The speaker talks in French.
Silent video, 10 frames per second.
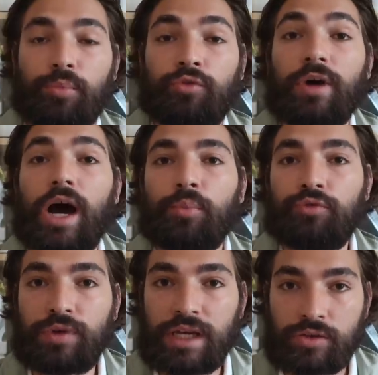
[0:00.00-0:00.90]
a pu
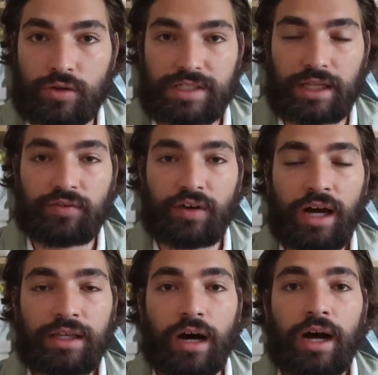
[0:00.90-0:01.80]
appuyer sur cette
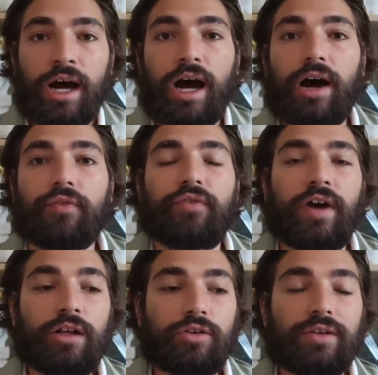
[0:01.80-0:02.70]
faille
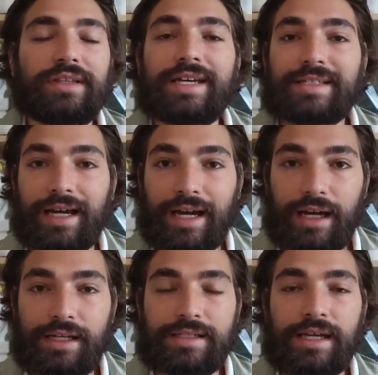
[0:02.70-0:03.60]
afin de
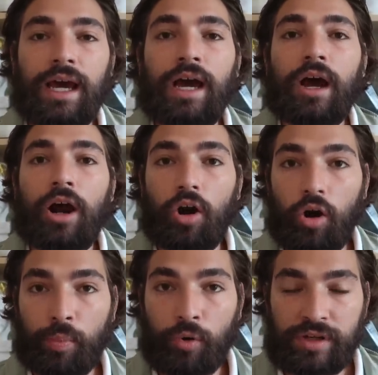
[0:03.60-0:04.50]
désacraliser
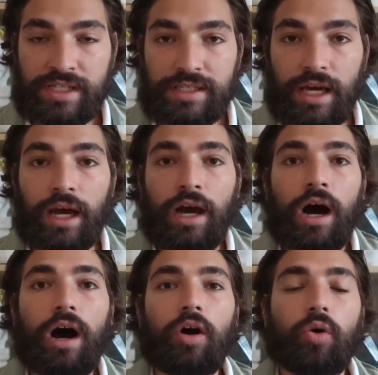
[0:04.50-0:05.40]
le policier.
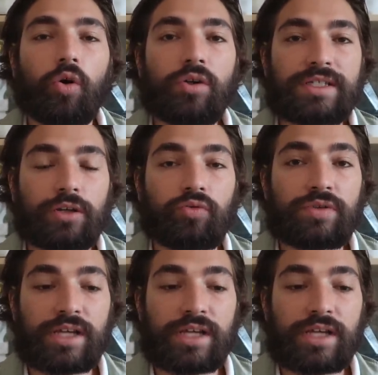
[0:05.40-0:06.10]
En gros, c'est tout